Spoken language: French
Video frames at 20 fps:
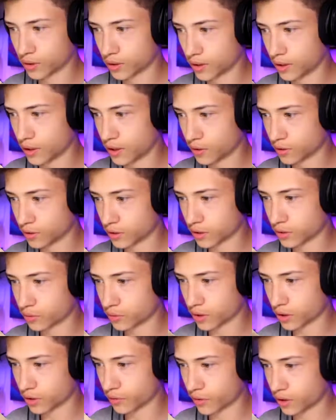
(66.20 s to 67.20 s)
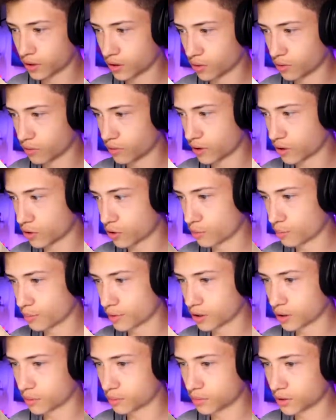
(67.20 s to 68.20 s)
là il y en a qui vont arriver, on va camper
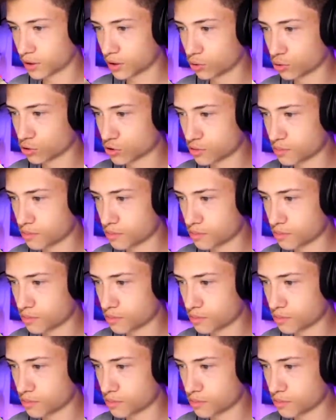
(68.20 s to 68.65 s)
comme des grosses